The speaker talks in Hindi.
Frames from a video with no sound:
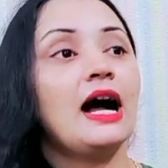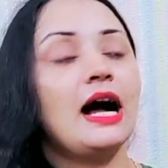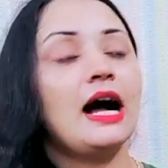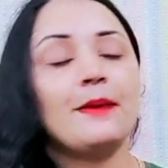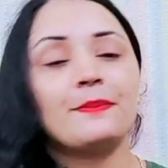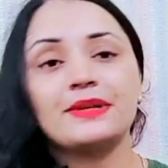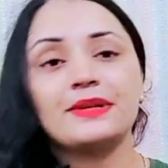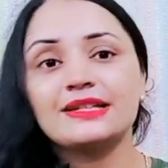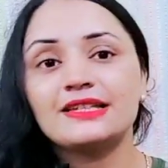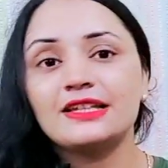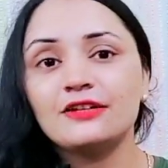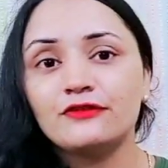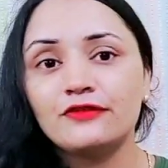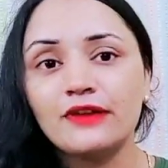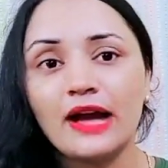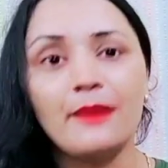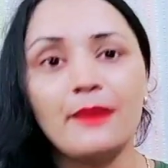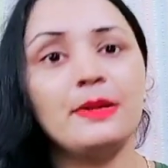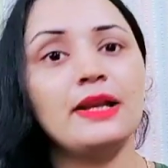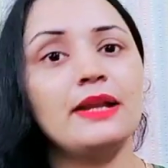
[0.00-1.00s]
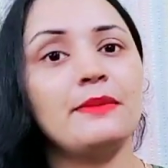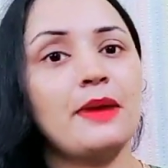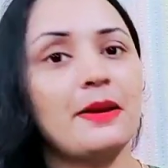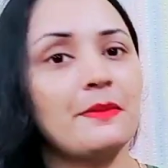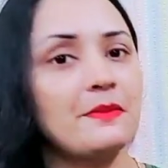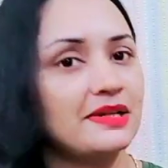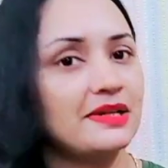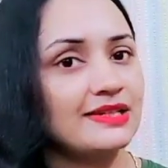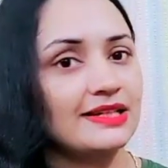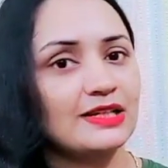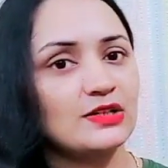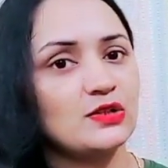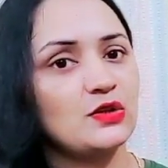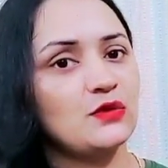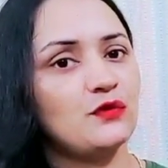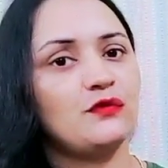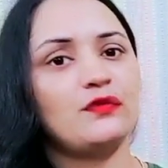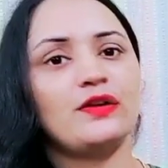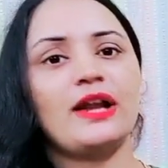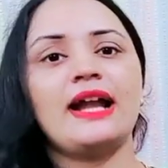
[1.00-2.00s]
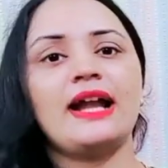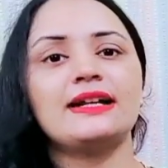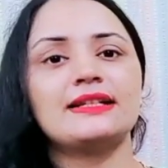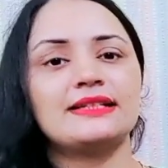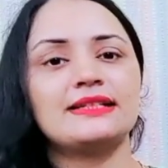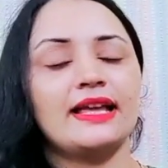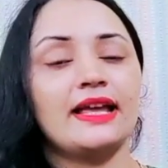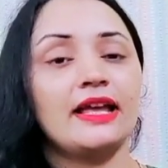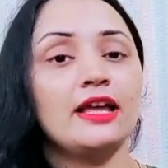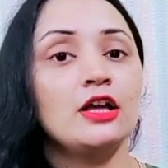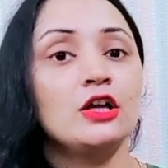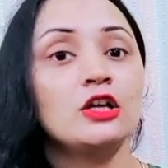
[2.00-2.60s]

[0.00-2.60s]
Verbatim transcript: आप किसी फैमिली मेम्बर से किसी फ्रेंड से